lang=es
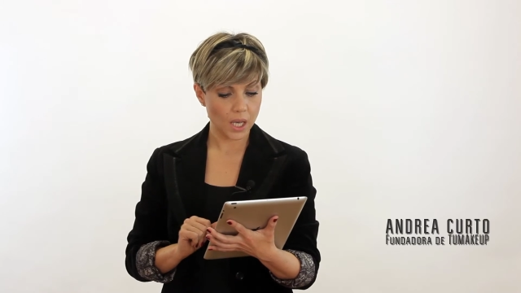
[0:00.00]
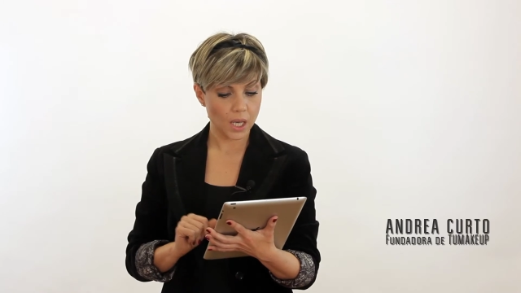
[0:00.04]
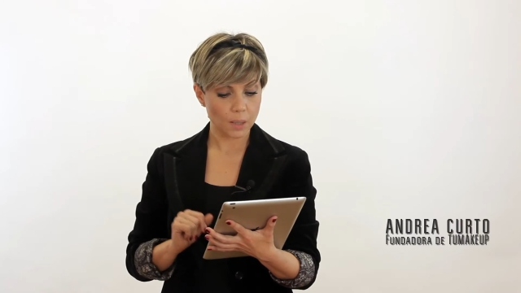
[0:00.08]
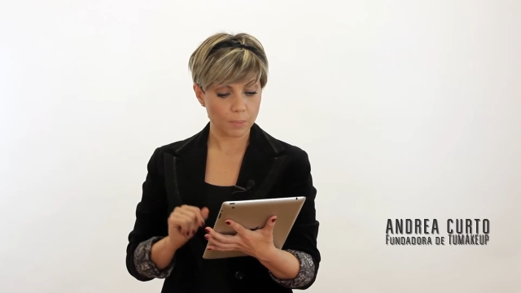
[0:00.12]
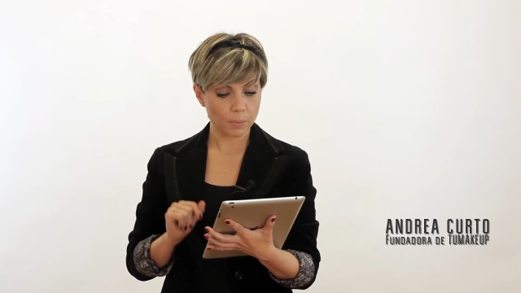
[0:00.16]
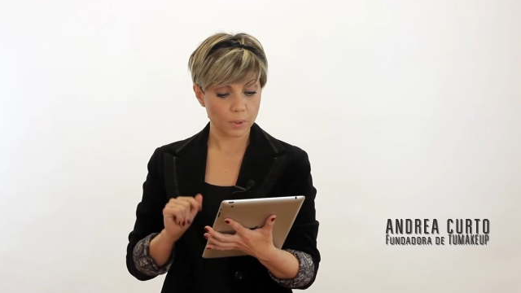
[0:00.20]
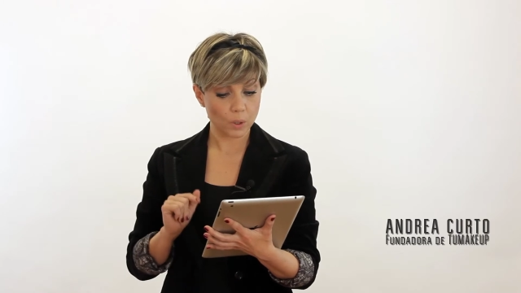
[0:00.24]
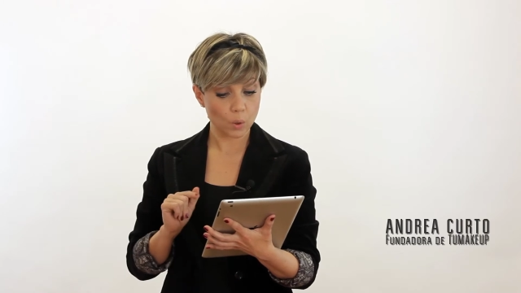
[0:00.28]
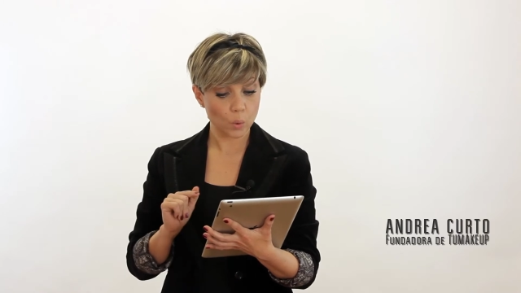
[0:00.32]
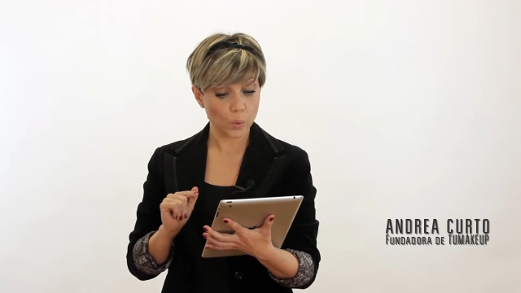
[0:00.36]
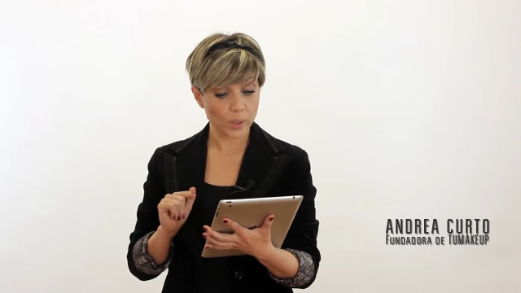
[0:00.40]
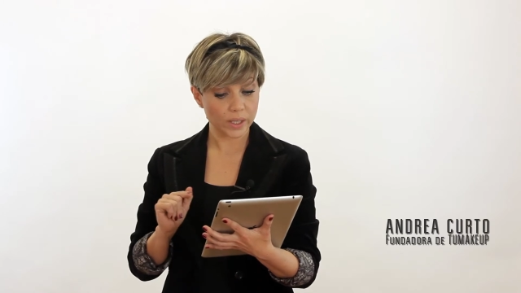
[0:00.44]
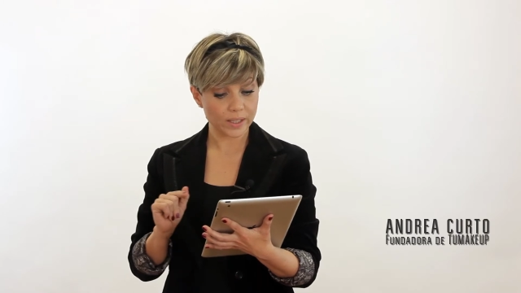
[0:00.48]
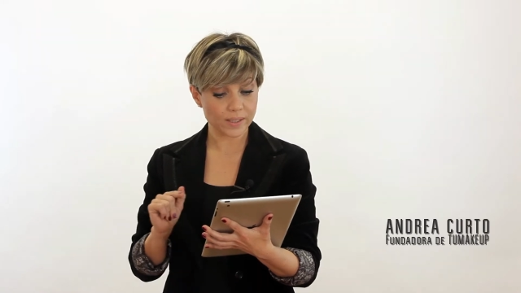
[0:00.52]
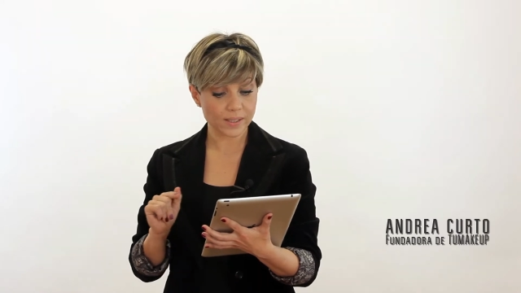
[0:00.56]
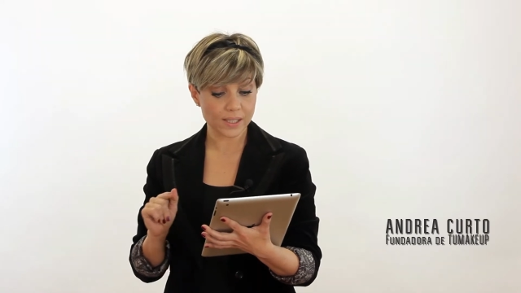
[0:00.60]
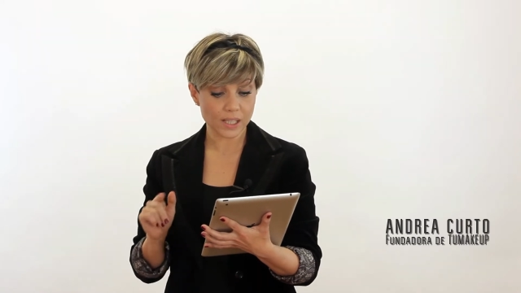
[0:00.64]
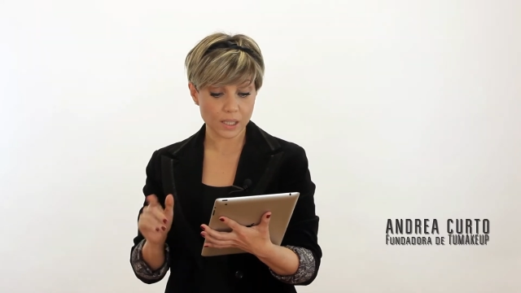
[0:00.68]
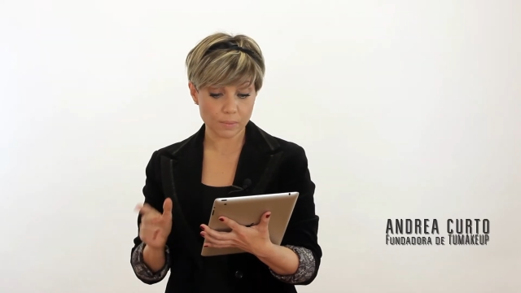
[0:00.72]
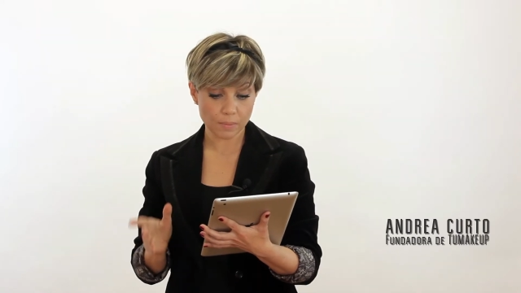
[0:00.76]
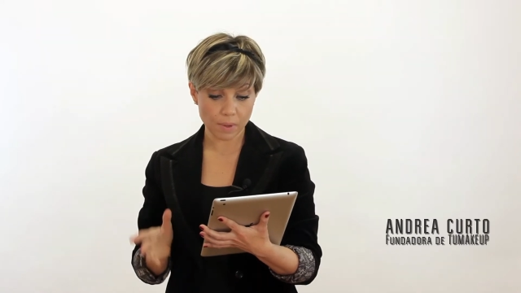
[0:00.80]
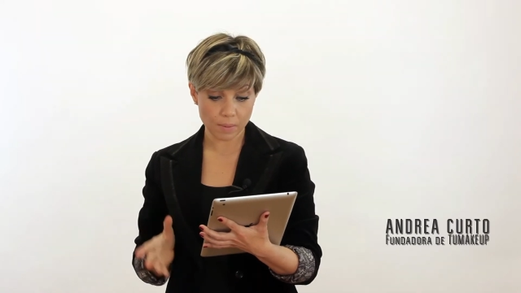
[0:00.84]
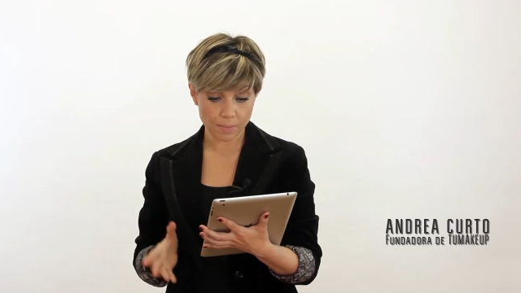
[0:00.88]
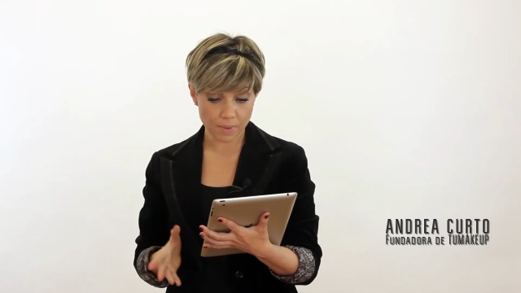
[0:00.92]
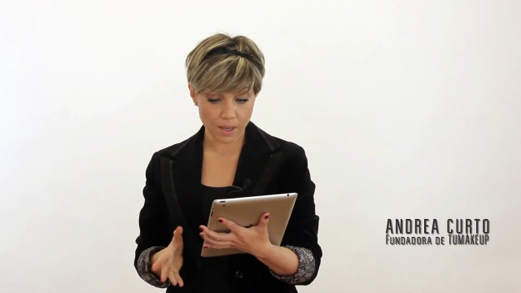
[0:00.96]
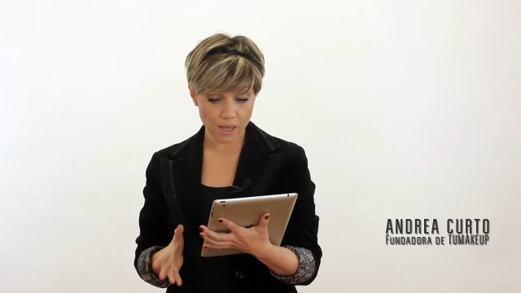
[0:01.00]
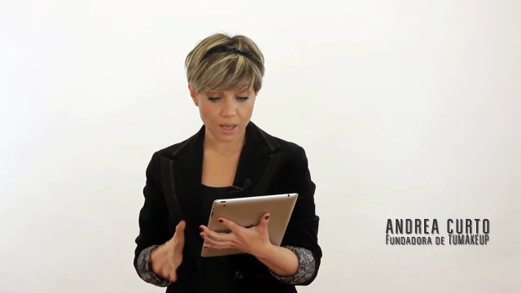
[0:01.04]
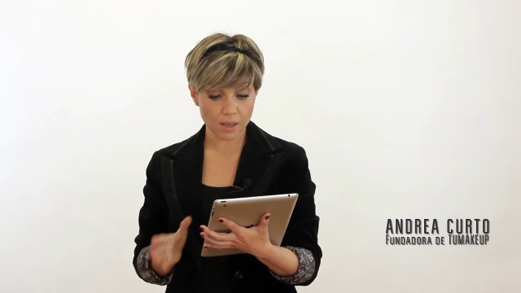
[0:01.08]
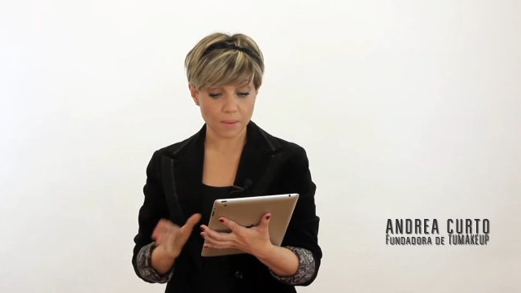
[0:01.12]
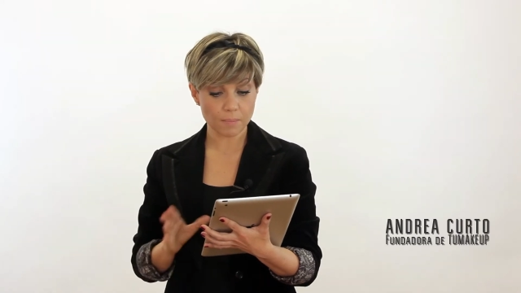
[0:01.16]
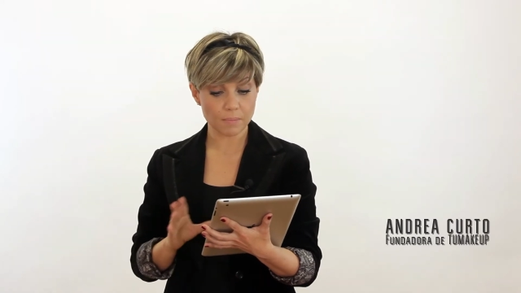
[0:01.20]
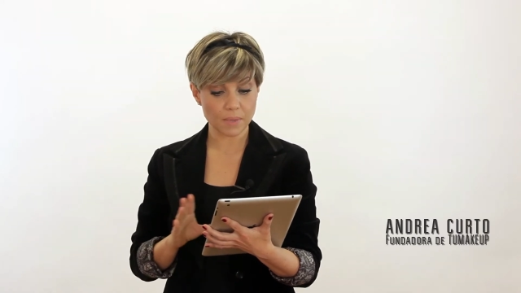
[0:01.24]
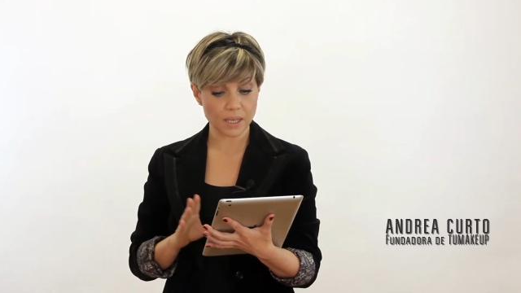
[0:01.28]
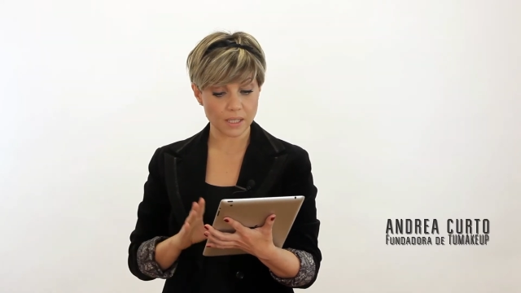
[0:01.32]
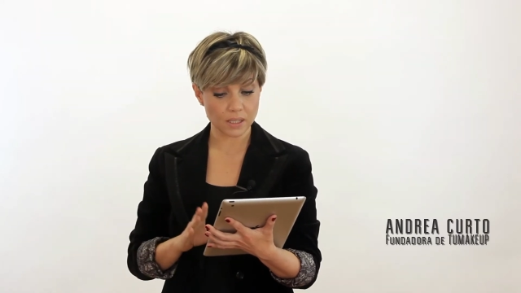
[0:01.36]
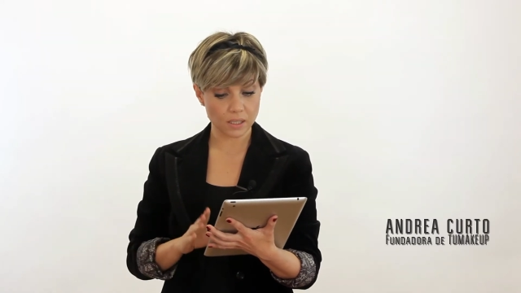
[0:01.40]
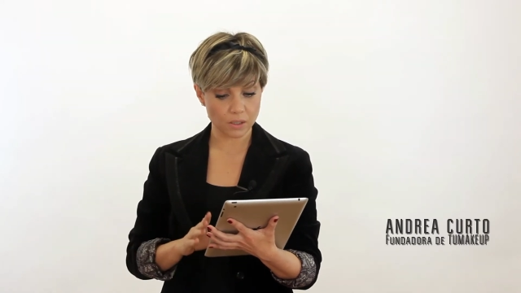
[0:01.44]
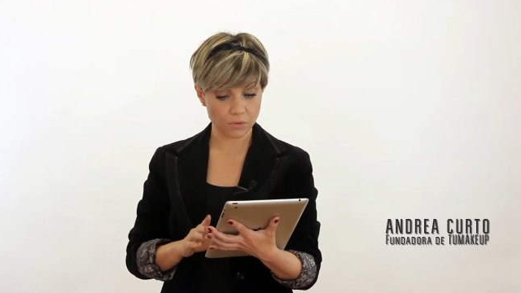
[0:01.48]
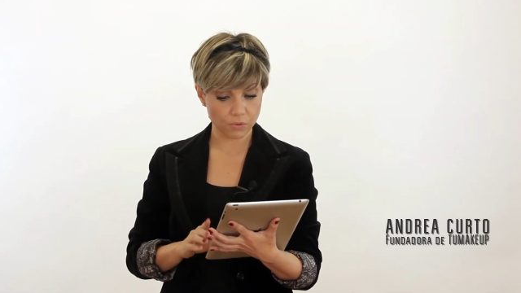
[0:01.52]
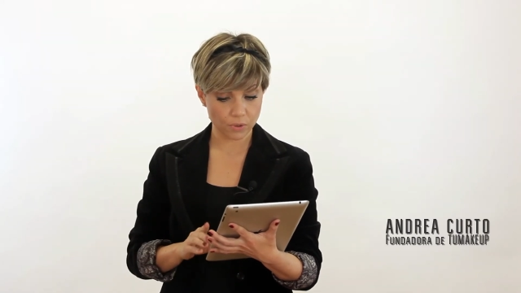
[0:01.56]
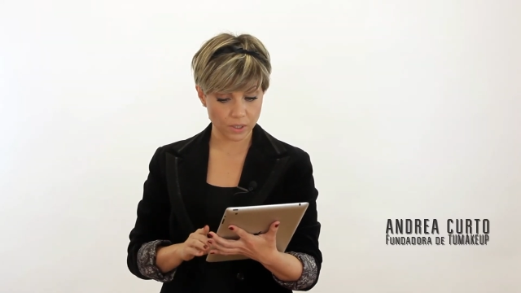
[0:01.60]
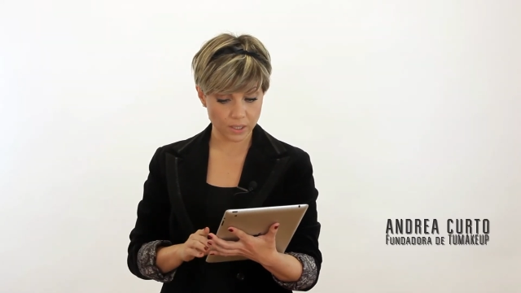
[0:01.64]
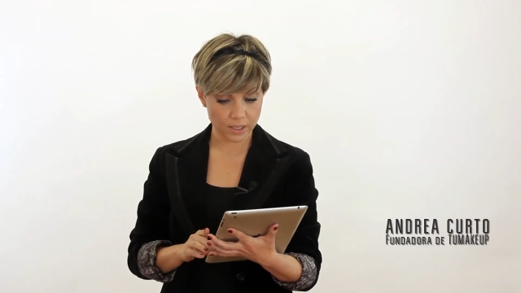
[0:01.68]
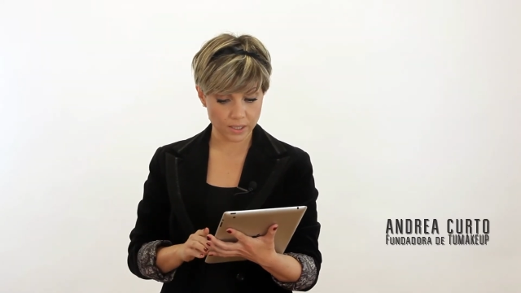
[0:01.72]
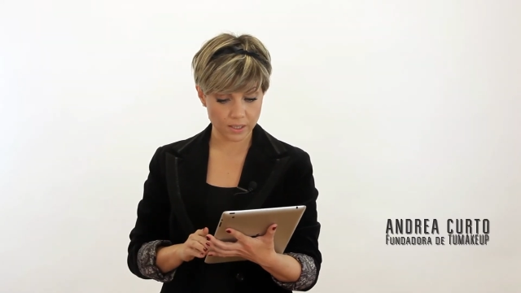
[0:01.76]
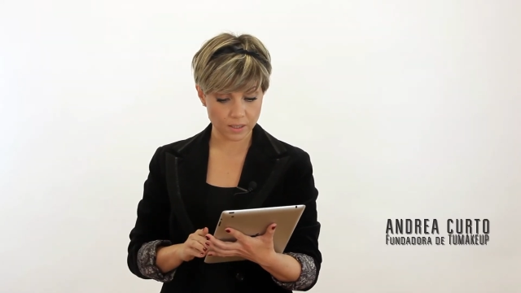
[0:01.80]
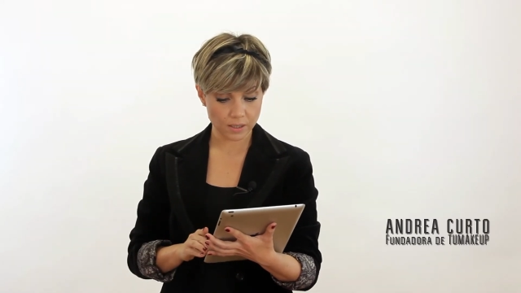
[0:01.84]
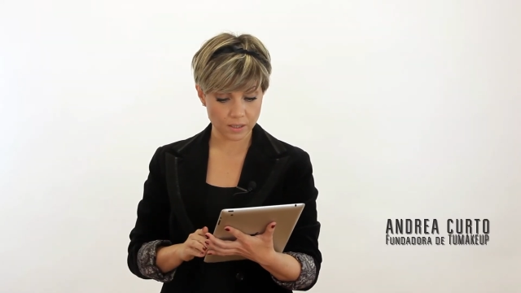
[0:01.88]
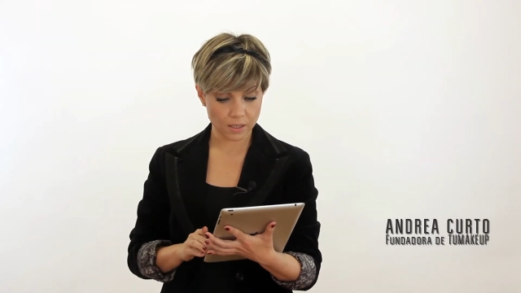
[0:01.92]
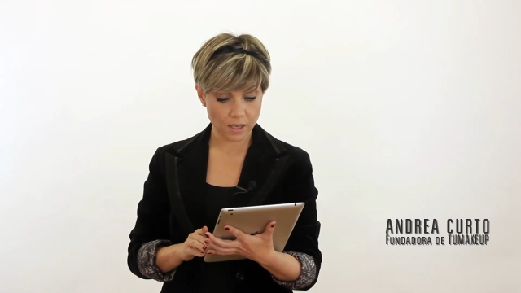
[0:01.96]
Pero aunque ser mamá me hace
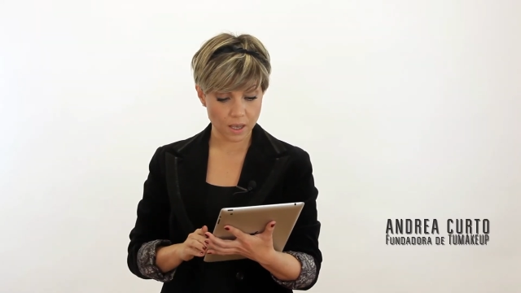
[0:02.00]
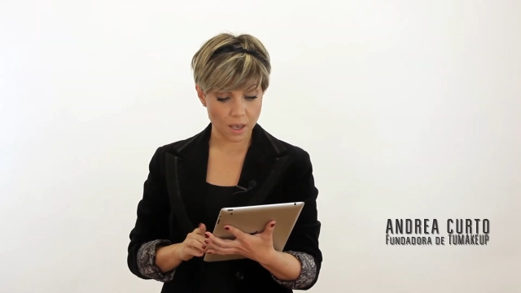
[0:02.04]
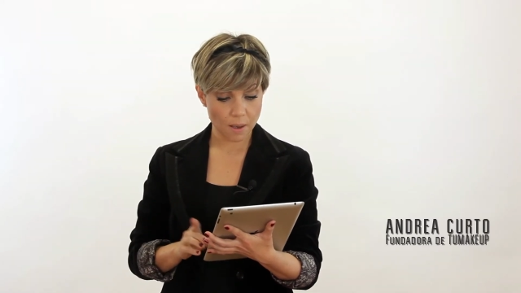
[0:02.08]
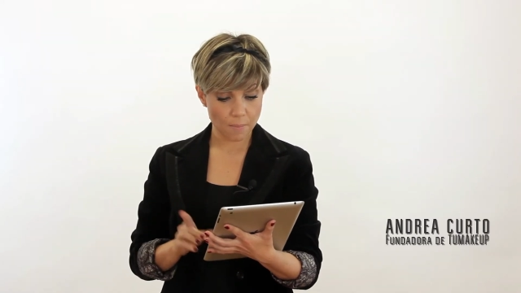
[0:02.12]
feliz,